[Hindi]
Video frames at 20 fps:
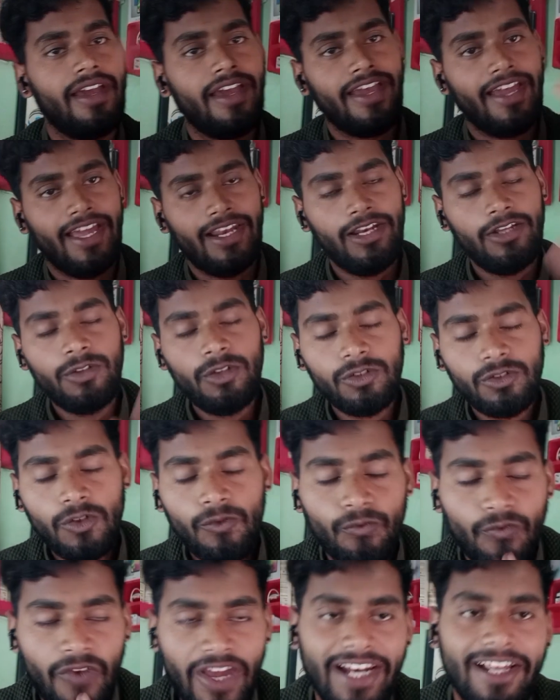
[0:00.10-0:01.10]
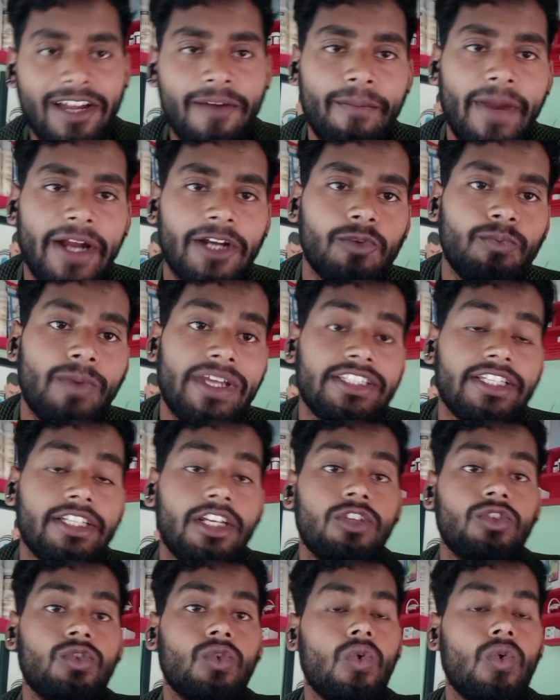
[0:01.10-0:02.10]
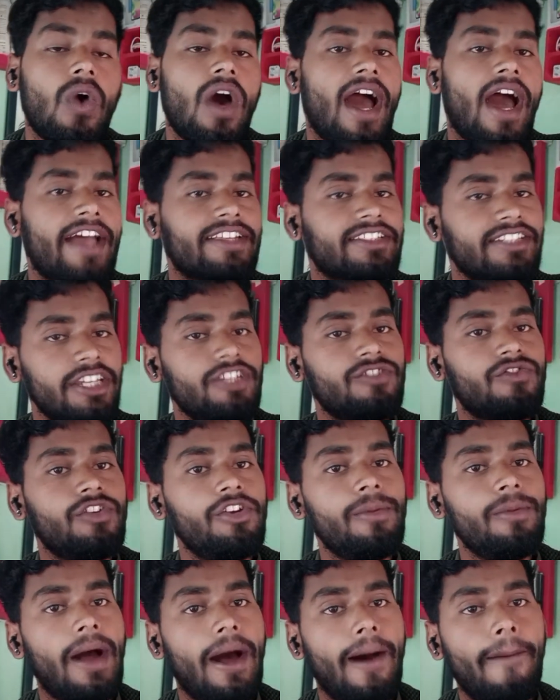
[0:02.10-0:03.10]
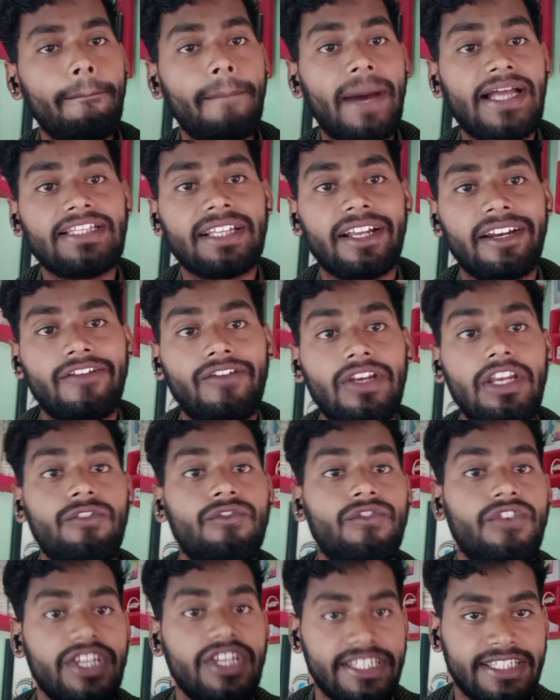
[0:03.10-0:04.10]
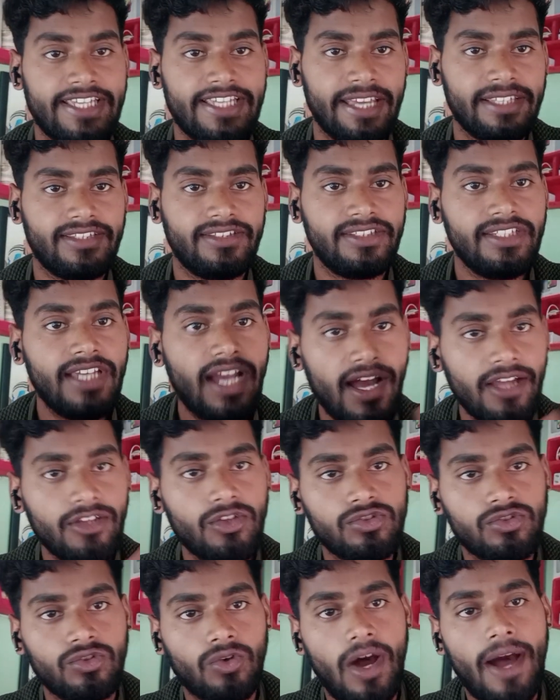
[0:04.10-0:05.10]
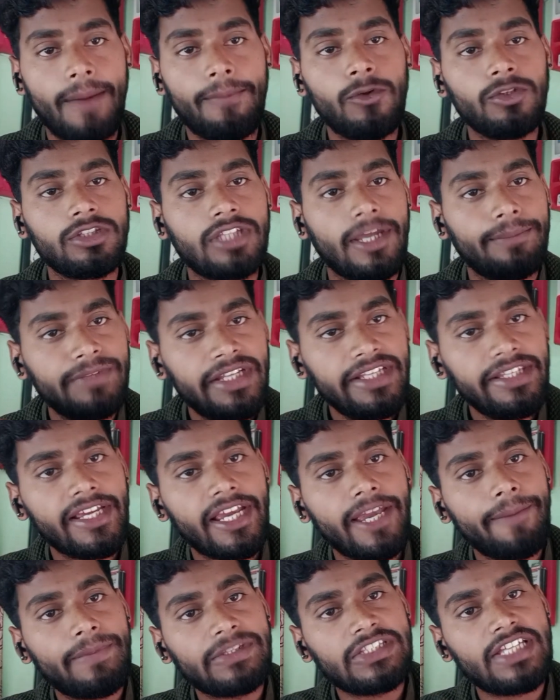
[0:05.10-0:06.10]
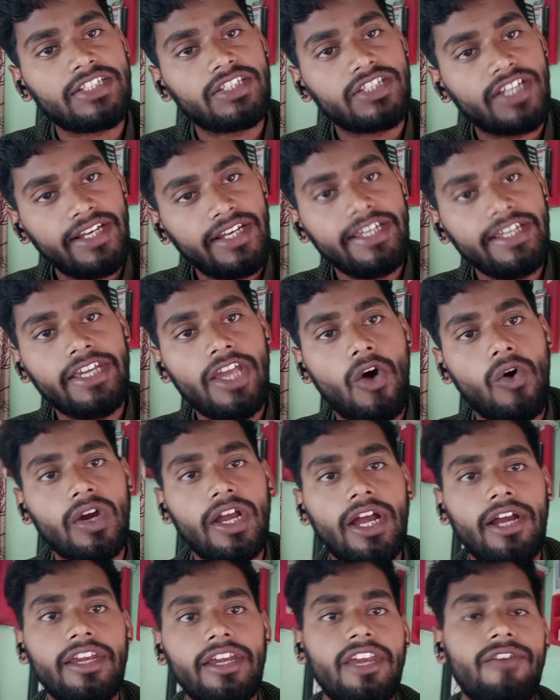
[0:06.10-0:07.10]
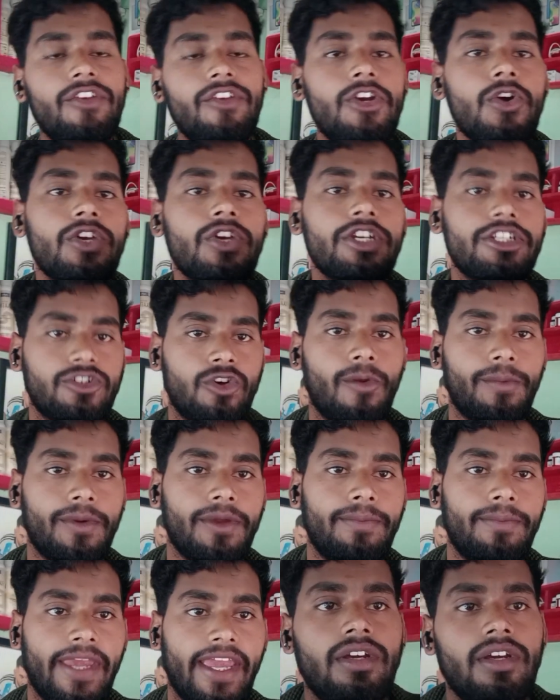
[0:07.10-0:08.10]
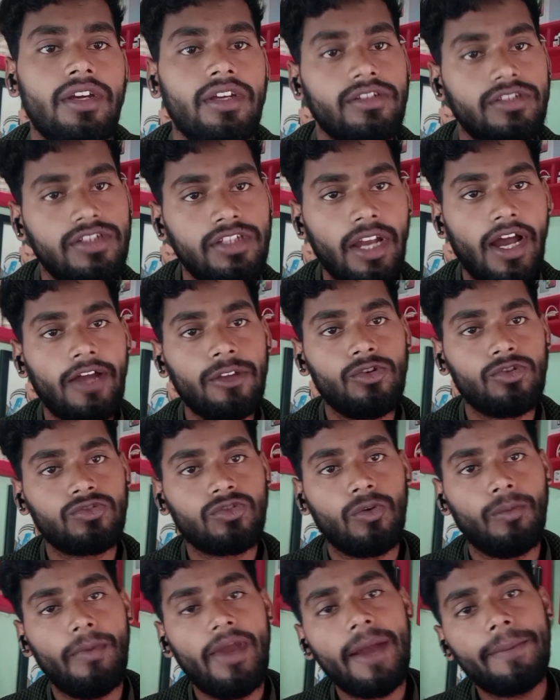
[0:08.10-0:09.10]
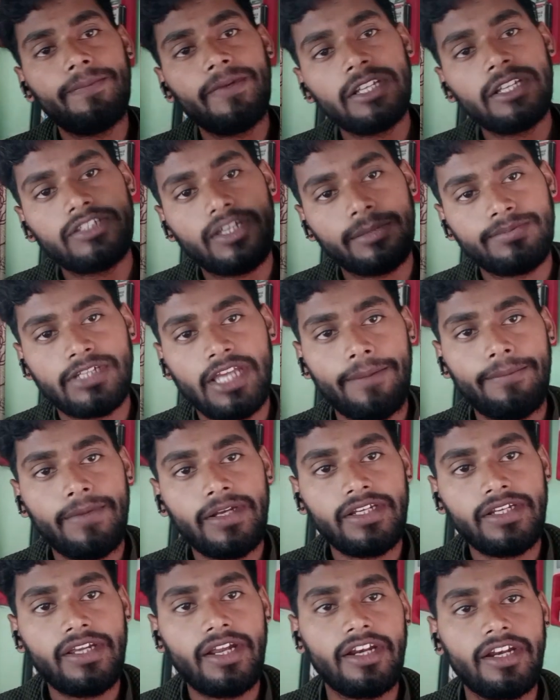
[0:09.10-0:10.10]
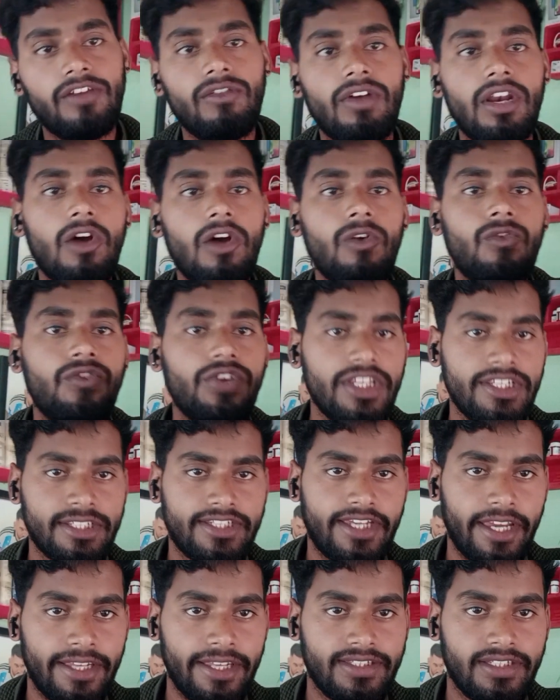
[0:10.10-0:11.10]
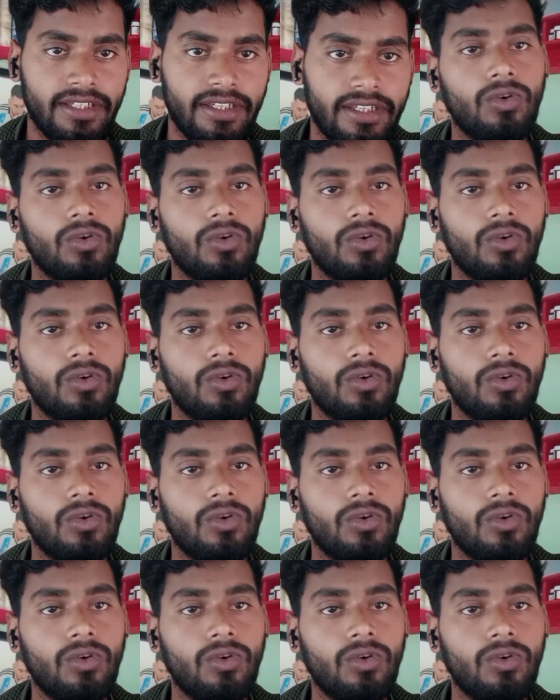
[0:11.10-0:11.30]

हेलो दोस्तों वेलकम बैक टू माय चैनल तो आज के इस वीडियो में हम बात करने वाले फ्री स्केच जी हाँ दोस्तों आपको थंबनेल देखे पता चल ही गया होगा कि ये वीडियो किस टॉपिक पे है जी हाँ दोस्तों मैं अपने सब्सक्राइबर की करने वाला हूँ फ्री स्केच